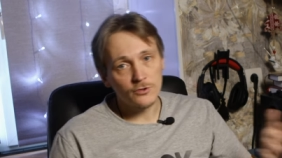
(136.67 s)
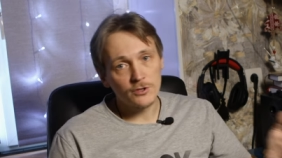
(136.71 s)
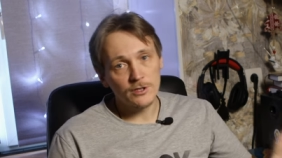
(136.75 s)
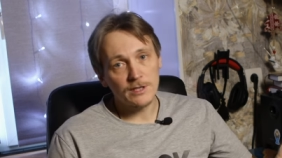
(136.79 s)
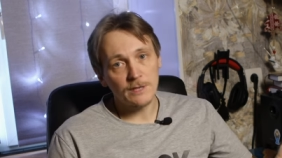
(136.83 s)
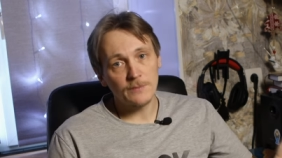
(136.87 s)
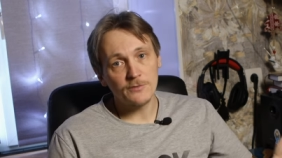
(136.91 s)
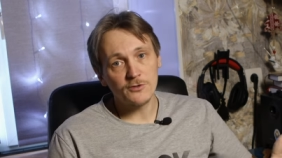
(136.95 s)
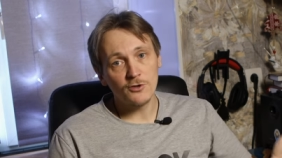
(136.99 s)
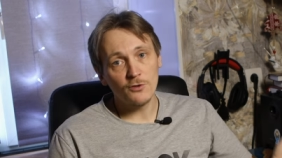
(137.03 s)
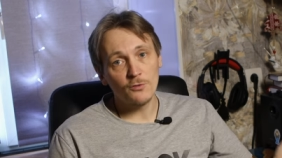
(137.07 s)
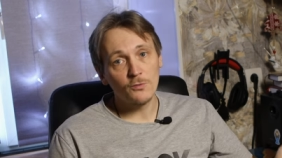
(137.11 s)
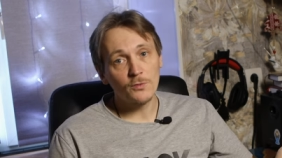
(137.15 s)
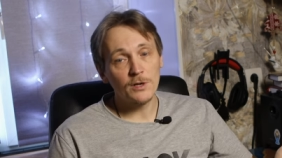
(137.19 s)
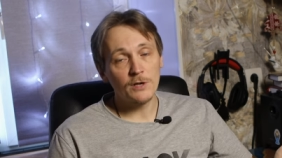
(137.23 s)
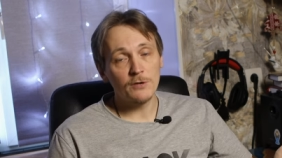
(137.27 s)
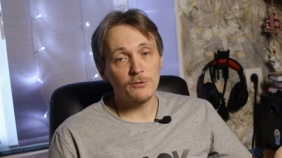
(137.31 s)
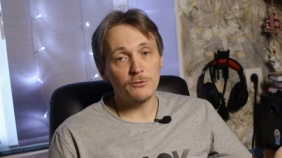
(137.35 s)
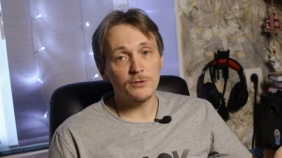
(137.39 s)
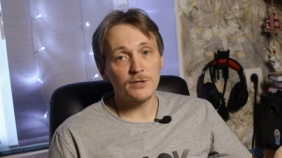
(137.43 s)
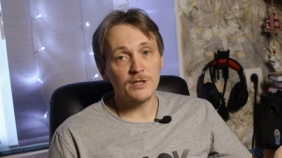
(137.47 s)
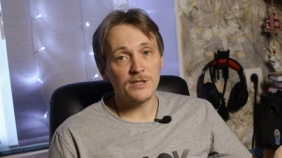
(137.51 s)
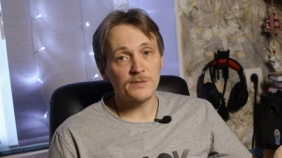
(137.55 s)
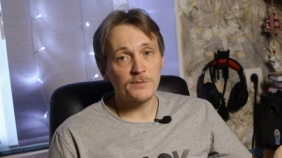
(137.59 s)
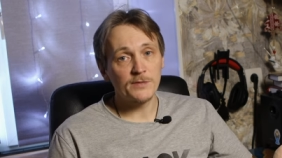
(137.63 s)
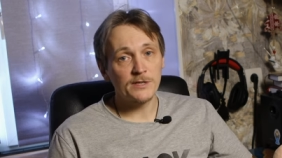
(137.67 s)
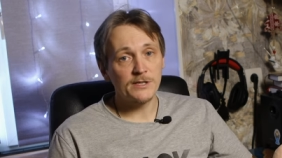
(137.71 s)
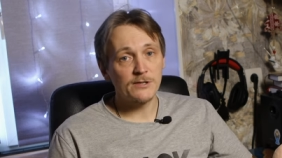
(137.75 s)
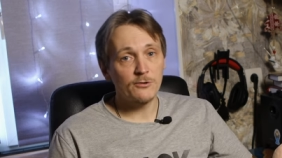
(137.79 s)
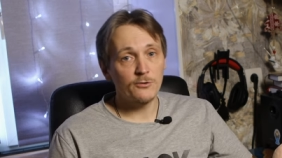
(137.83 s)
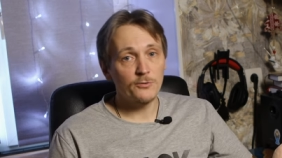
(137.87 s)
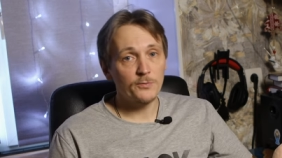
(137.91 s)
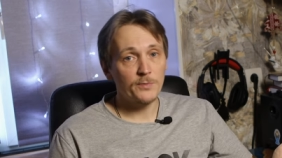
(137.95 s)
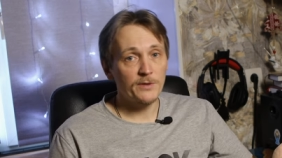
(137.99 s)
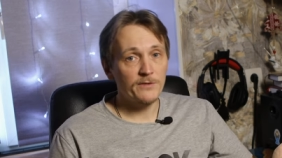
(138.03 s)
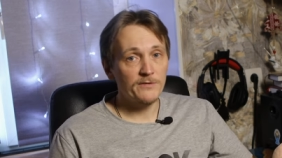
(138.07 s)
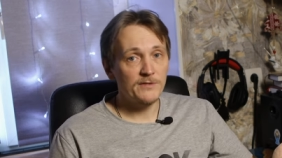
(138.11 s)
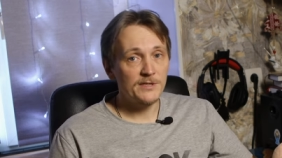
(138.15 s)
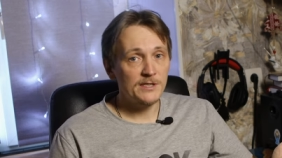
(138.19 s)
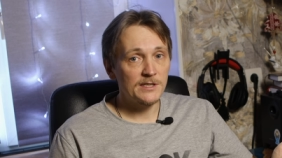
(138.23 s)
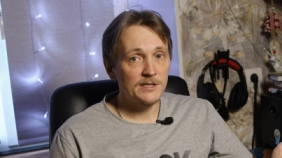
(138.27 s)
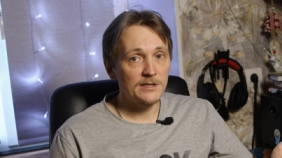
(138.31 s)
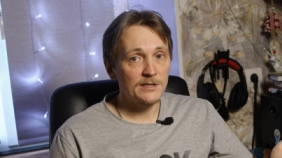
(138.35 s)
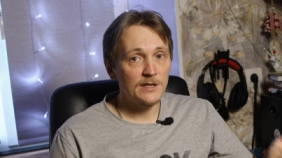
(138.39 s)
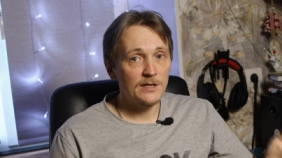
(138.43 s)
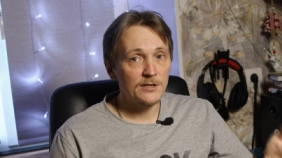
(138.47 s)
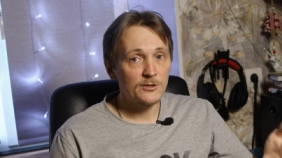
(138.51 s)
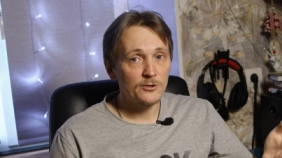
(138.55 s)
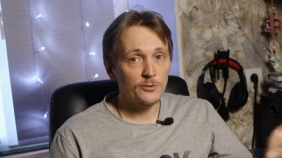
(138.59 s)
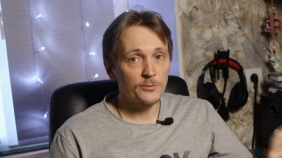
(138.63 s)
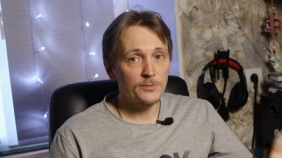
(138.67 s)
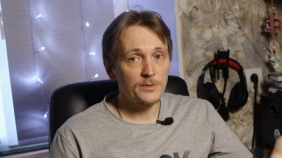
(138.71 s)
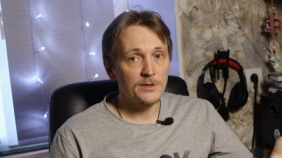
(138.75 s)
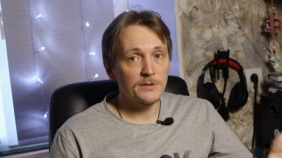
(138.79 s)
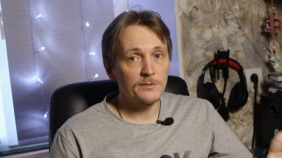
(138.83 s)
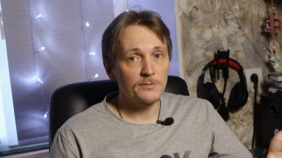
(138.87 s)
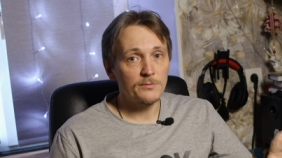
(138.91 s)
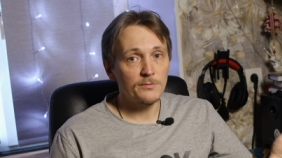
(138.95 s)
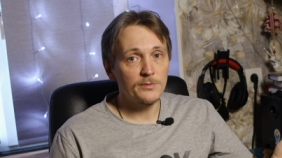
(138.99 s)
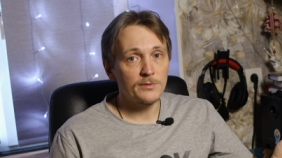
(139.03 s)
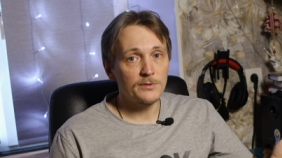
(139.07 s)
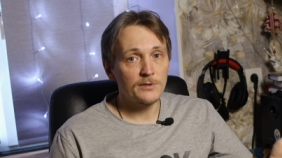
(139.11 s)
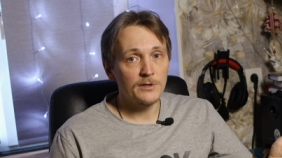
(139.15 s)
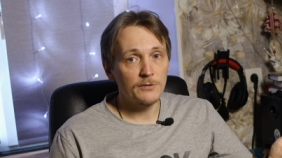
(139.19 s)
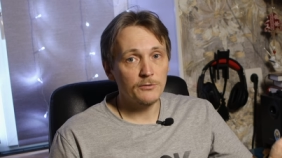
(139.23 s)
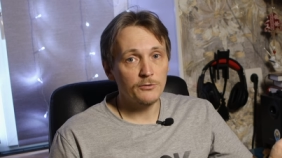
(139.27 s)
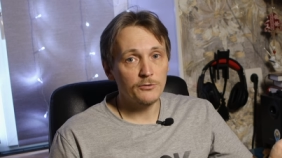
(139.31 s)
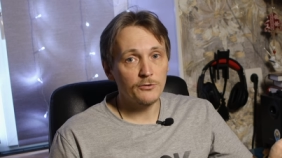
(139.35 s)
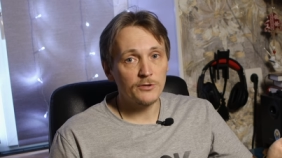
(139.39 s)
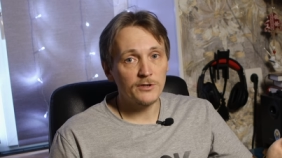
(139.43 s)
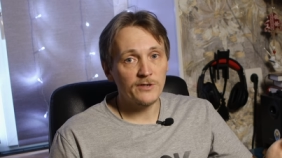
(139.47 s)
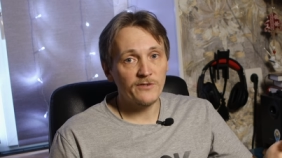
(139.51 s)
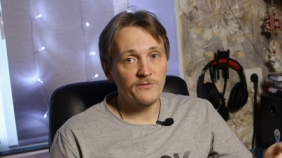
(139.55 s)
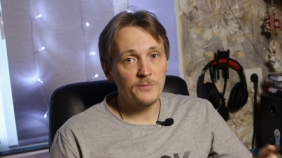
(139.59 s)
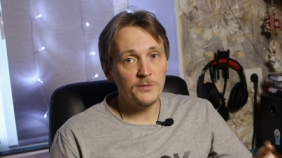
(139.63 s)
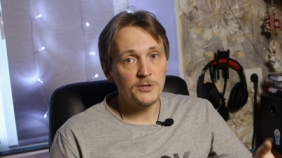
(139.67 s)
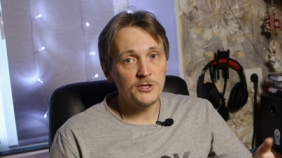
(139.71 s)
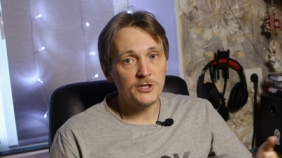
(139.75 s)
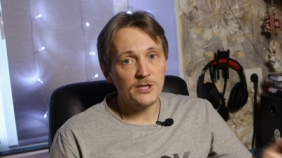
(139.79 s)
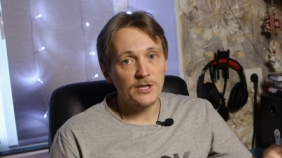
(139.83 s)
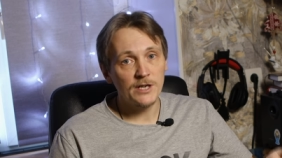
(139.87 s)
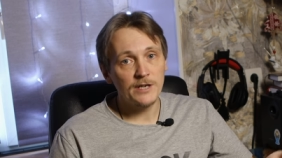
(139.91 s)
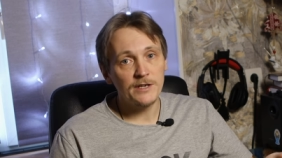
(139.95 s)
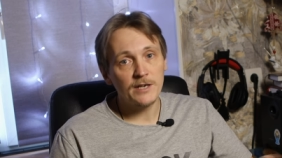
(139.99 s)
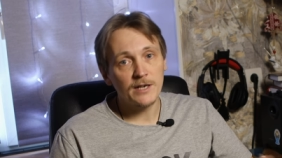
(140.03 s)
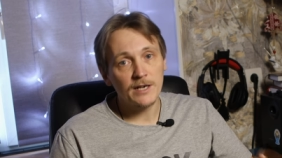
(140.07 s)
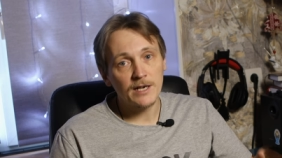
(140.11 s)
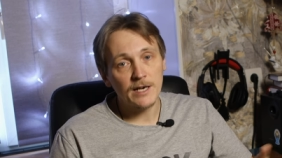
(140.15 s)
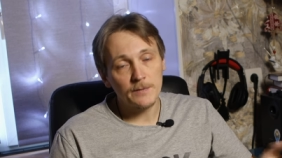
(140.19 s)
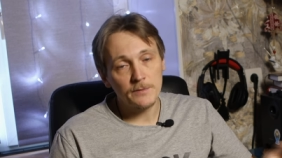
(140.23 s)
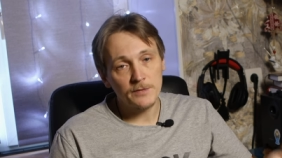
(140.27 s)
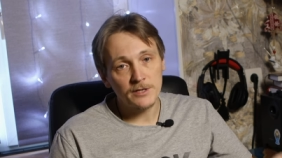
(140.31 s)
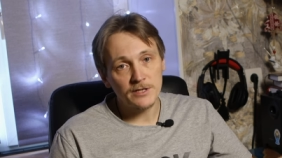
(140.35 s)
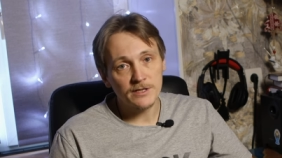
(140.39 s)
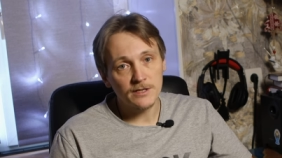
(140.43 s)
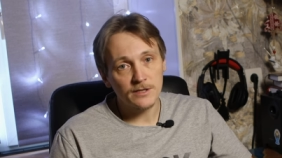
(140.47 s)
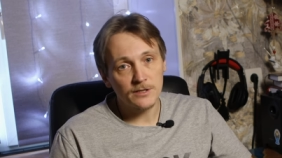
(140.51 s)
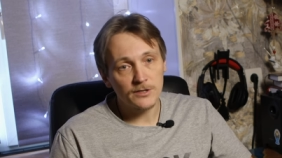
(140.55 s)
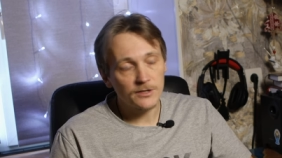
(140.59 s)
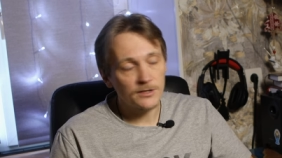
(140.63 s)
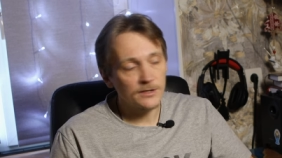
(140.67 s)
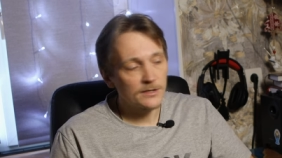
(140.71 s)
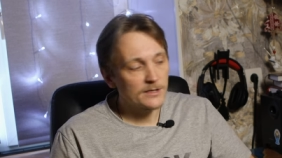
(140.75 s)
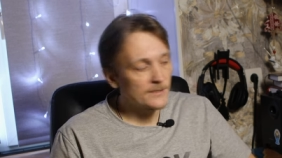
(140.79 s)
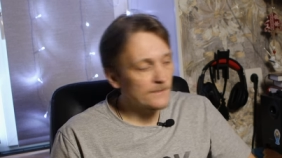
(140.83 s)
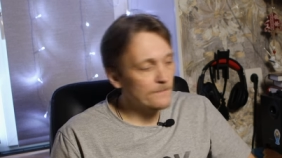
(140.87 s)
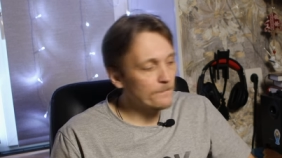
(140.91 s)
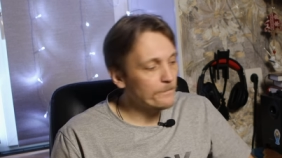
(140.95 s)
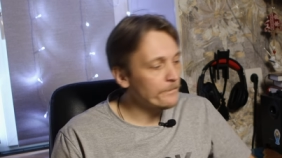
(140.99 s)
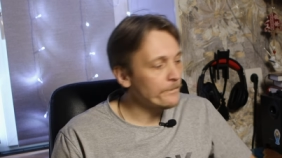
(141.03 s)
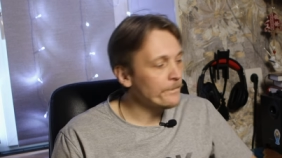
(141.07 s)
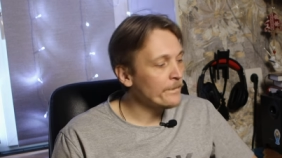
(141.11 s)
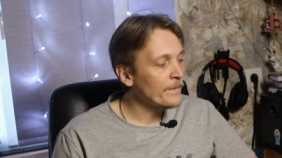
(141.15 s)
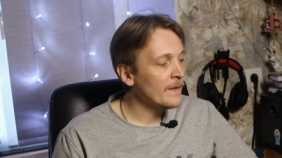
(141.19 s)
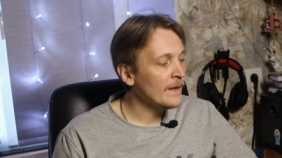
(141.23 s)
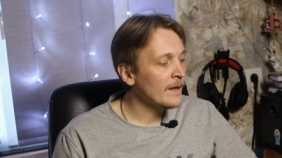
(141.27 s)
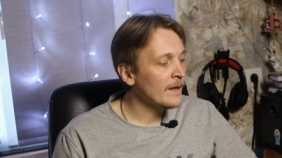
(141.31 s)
Нужно там съемку какую-то осмысленную провести, да, чтобы ты, какое-то у тебя впечатление о камере сложилось.